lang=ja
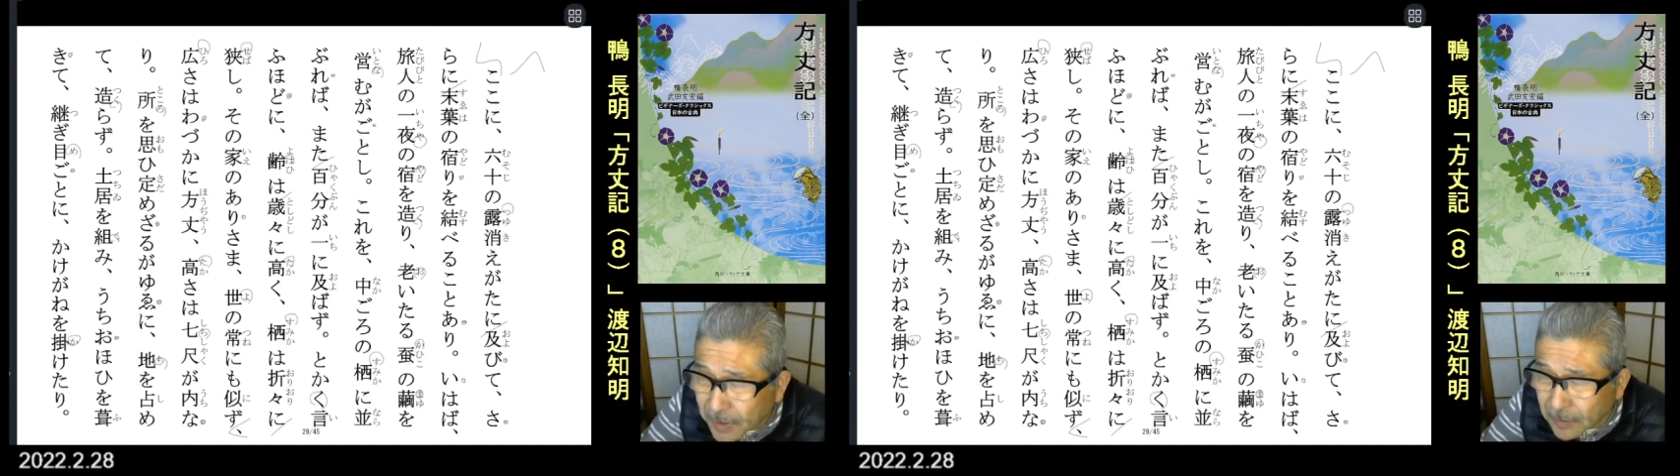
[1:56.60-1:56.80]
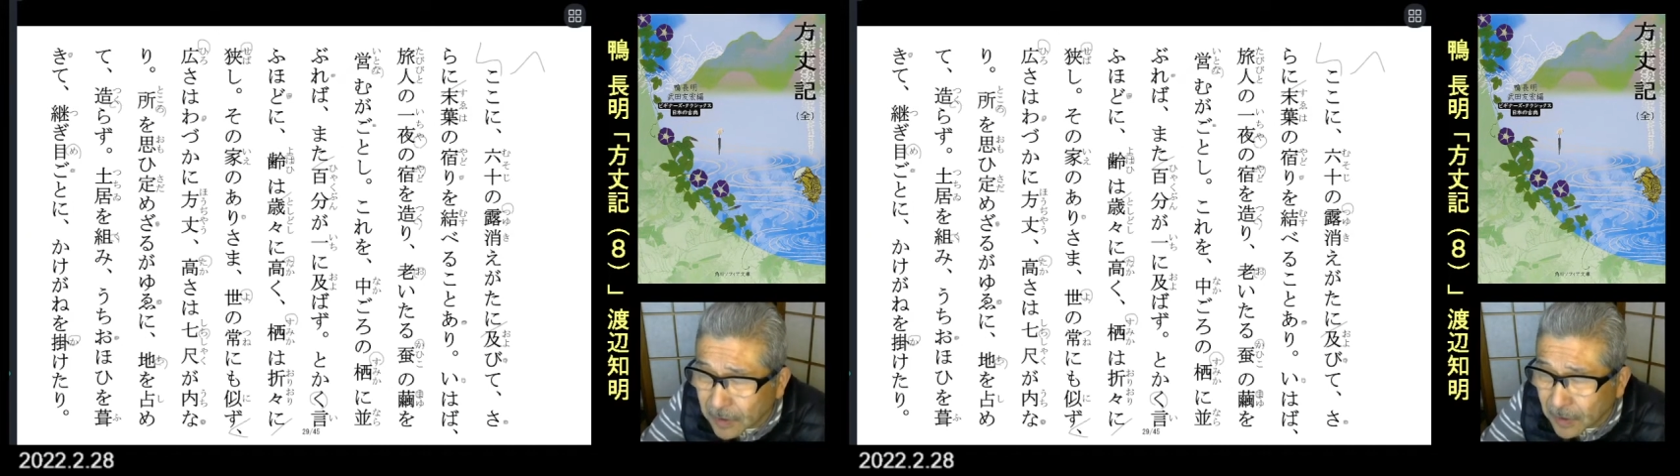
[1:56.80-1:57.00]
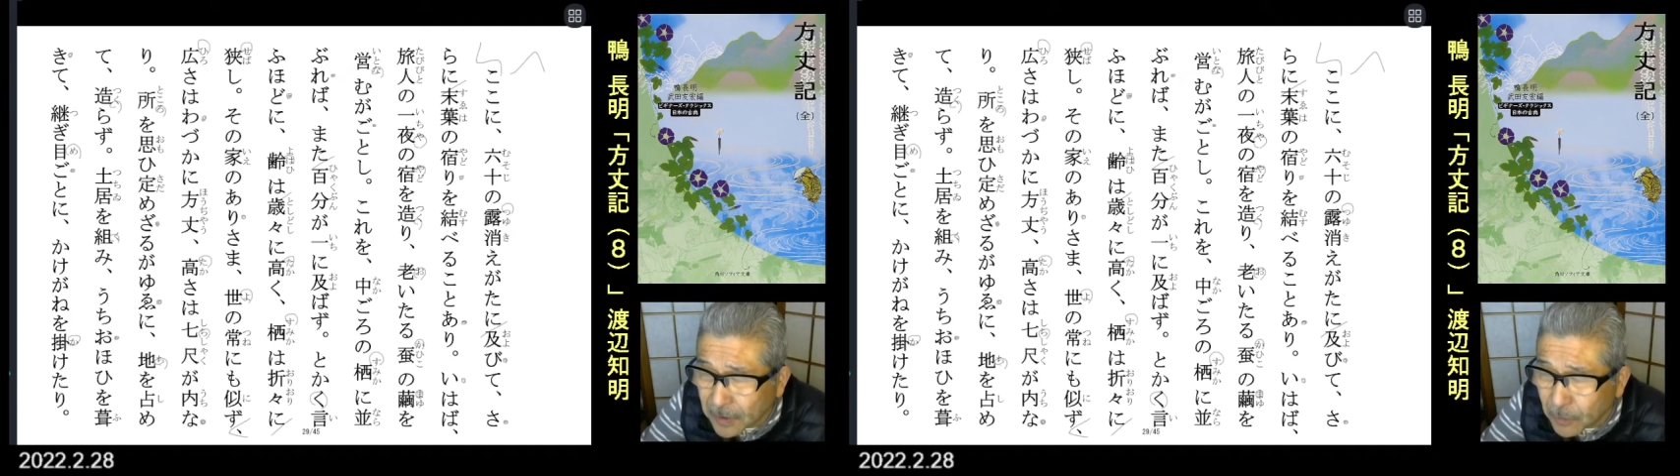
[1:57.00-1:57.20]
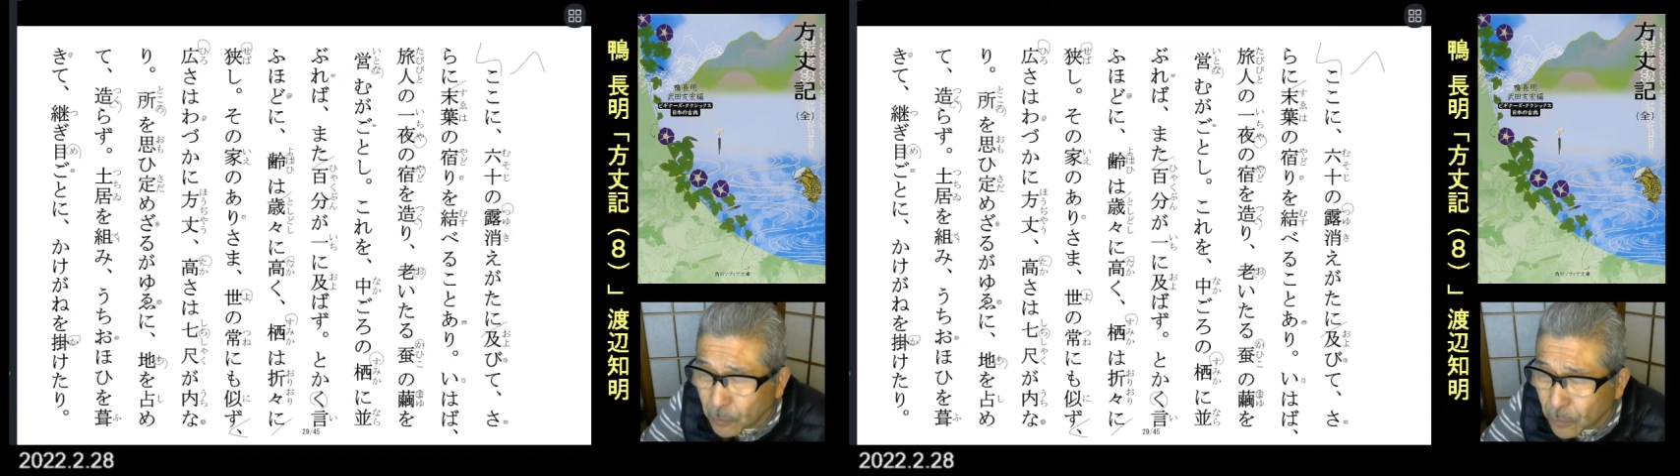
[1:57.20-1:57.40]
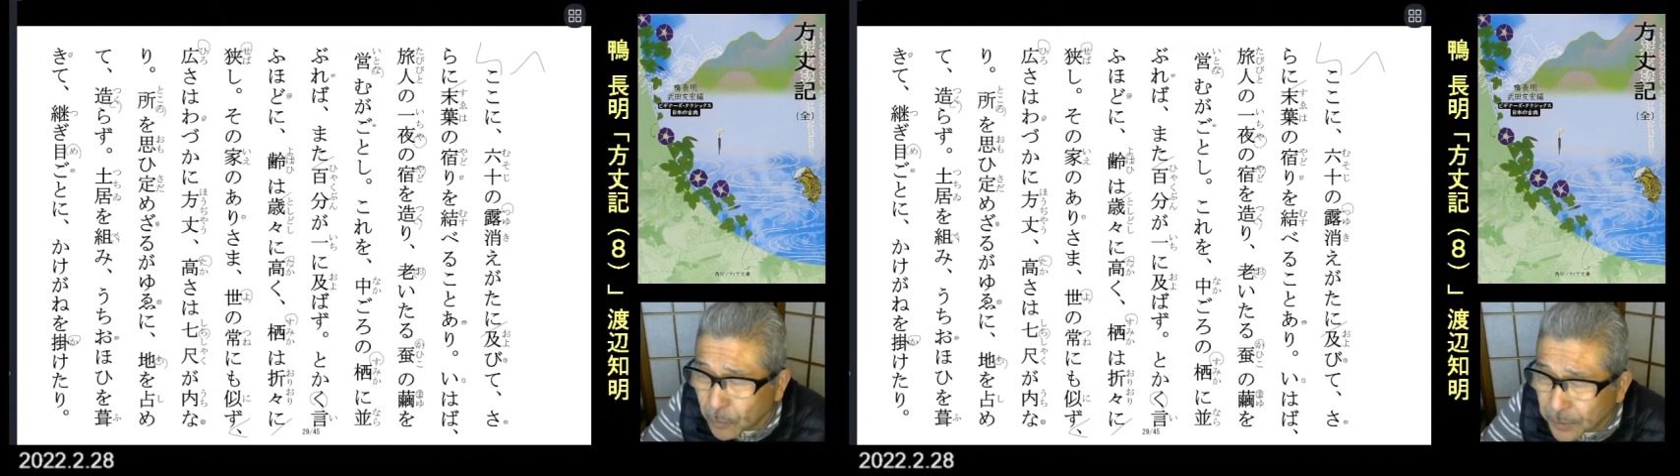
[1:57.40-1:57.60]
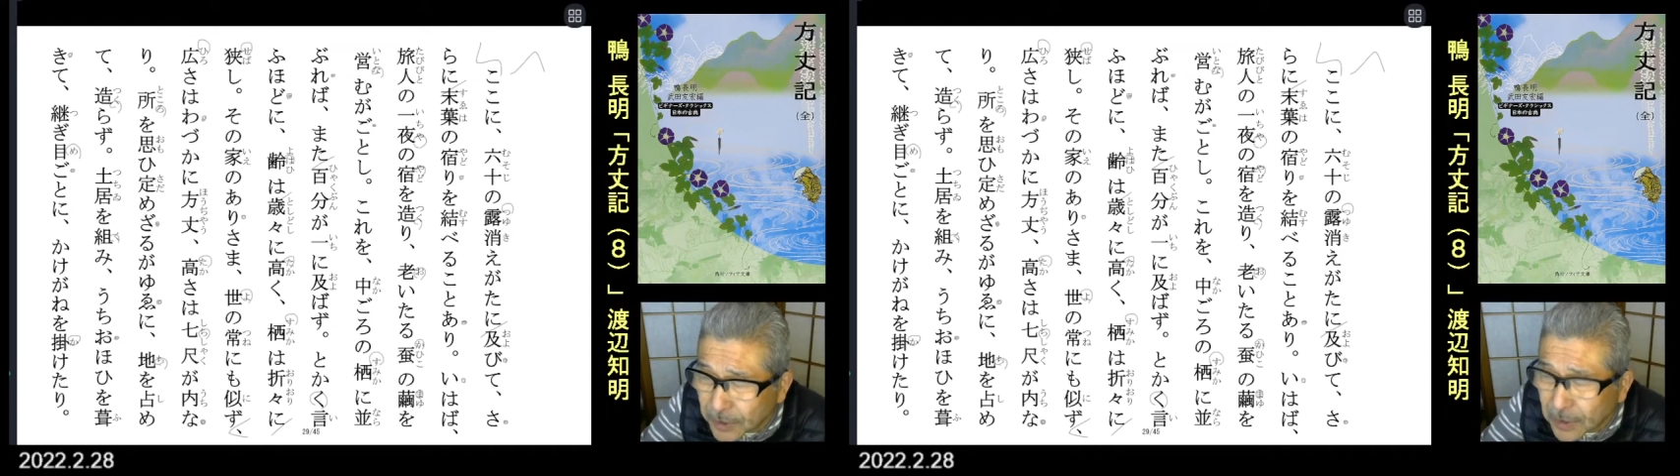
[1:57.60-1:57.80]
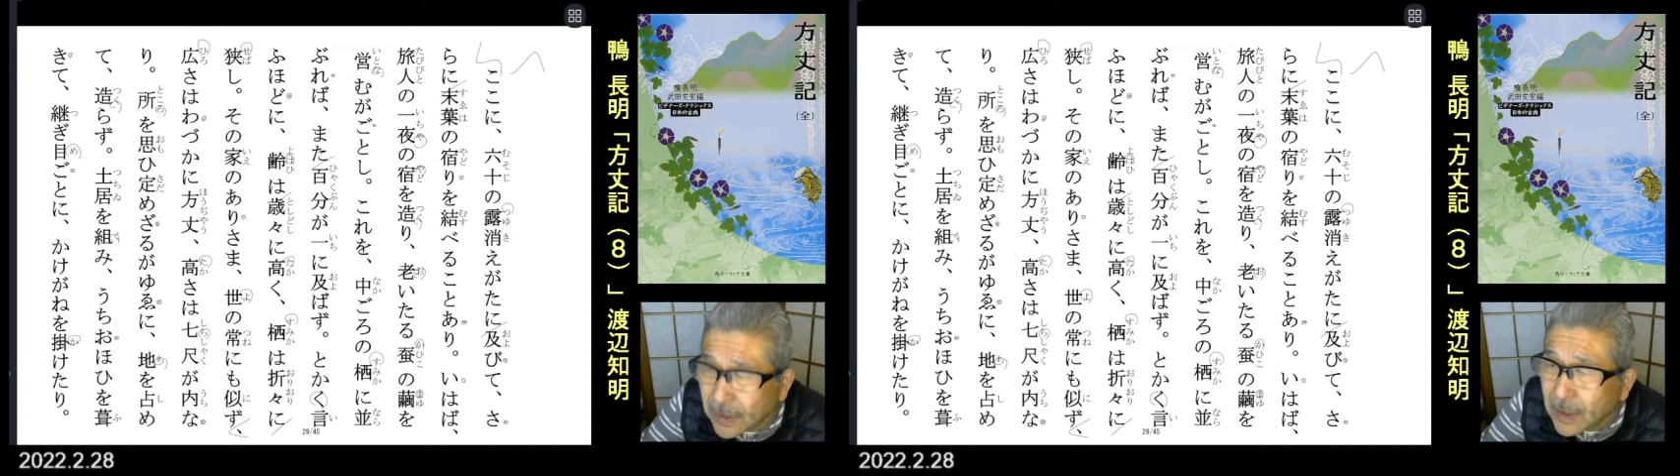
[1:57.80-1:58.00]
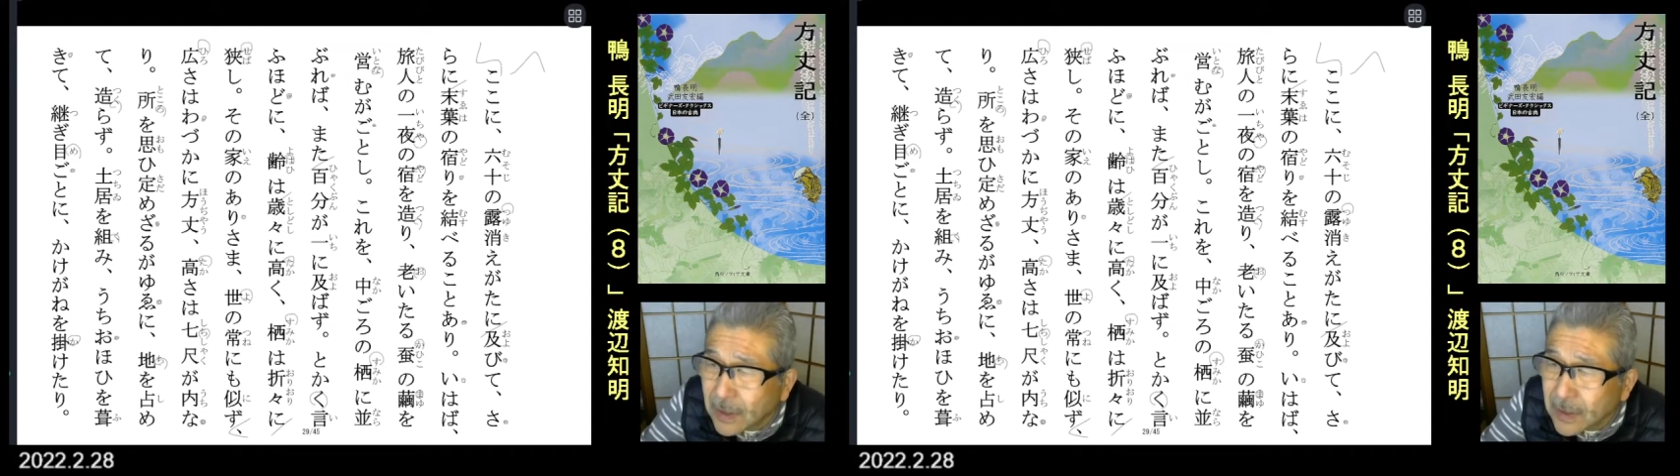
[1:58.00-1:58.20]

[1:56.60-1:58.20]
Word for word: え方に及びて